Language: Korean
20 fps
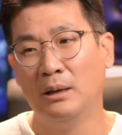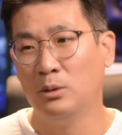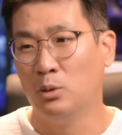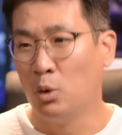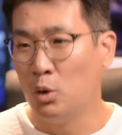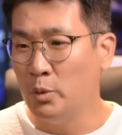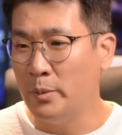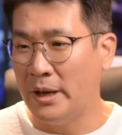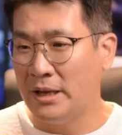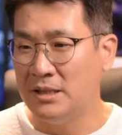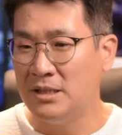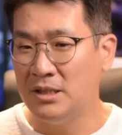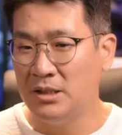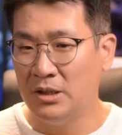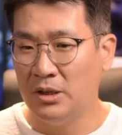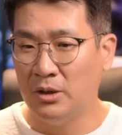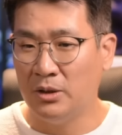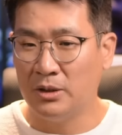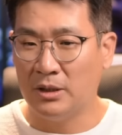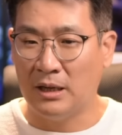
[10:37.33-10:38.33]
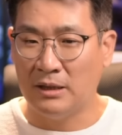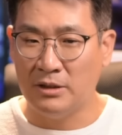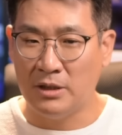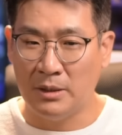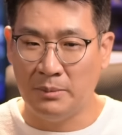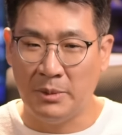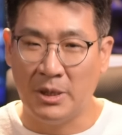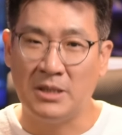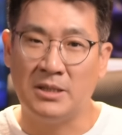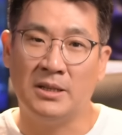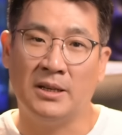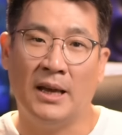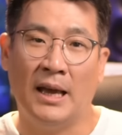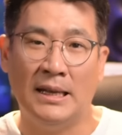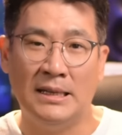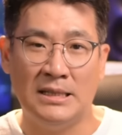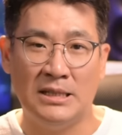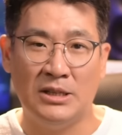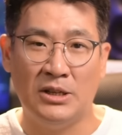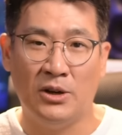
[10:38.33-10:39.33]
녹음 엔지니어들한테 믹싱
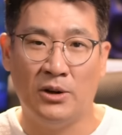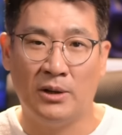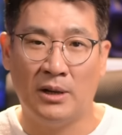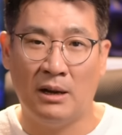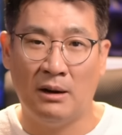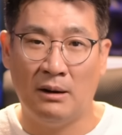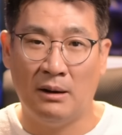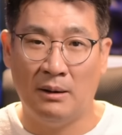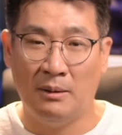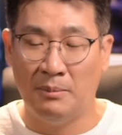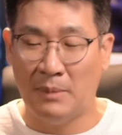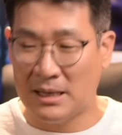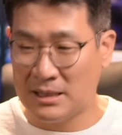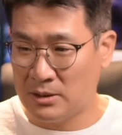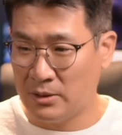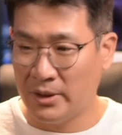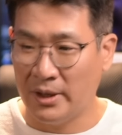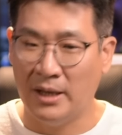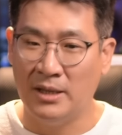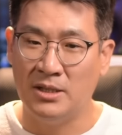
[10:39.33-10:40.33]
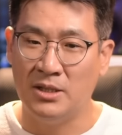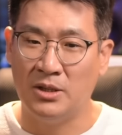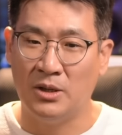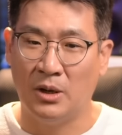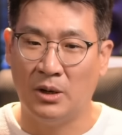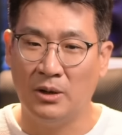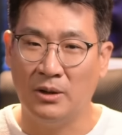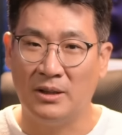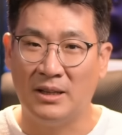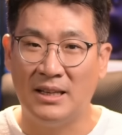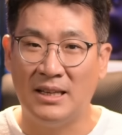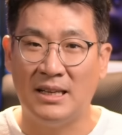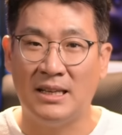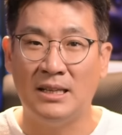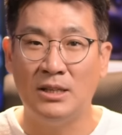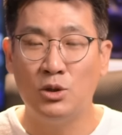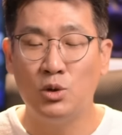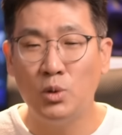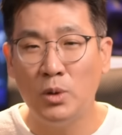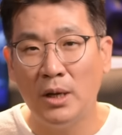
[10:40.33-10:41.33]
엔지니어나 마스터링 엔지니어는
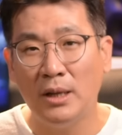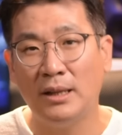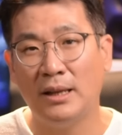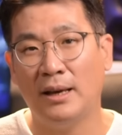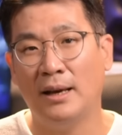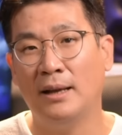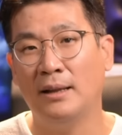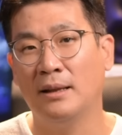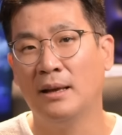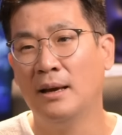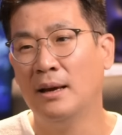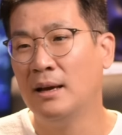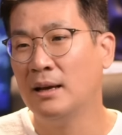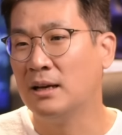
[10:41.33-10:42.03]
기술에 대한